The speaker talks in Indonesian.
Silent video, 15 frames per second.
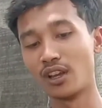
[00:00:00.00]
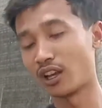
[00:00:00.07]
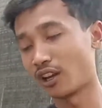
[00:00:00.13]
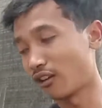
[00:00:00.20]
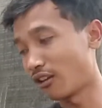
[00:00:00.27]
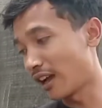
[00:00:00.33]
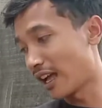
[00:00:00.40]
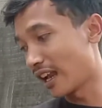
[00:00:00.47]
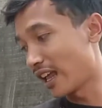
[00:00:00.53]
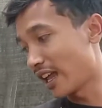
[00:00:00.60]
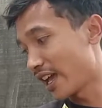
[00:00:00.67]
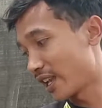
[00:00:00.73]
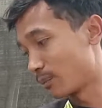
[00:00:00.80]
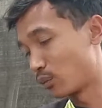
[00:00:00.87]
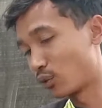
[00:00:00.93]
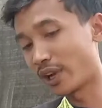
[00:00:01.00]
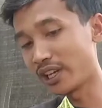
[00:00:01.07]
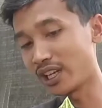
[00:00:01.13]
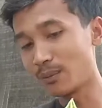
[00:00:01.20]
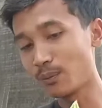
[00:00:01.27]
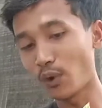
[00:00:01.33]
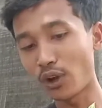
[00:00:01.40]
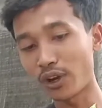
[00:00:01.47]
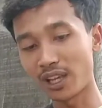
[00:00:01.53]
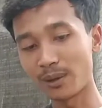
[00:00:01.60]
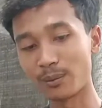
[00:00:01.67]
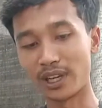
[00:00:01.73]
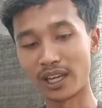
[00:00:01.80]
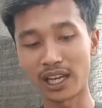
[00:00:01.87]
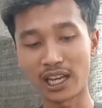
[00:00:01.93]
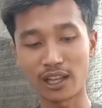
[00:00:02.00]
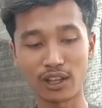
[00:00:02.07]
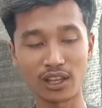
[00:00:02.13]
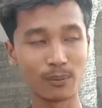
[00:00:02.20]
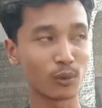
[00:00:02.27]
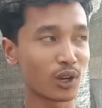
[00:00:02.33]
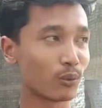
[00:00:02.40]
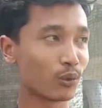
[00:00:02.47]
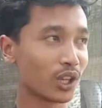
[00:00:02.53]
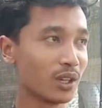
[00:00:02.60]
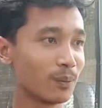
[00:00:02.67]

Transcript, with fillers: lokalan bukan impor ya Bunda kalau impor mungkin